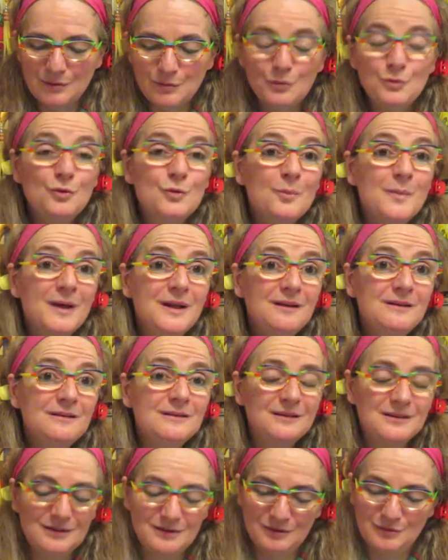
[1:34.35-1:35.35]
une main,
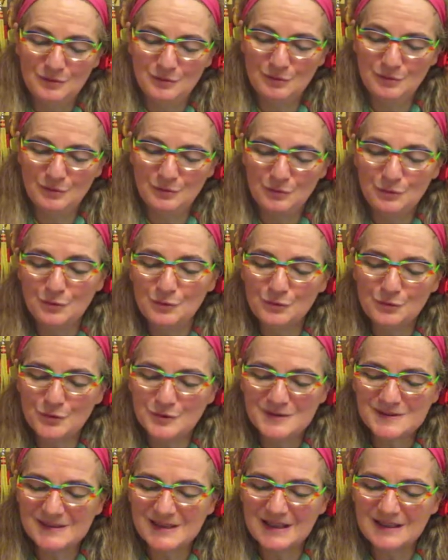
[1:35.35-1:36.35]
une
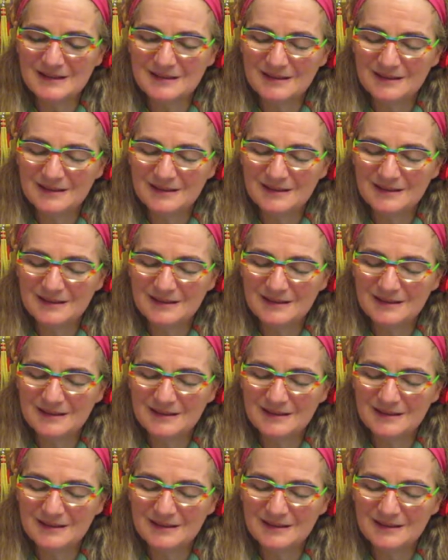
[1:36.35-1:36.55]
fossette,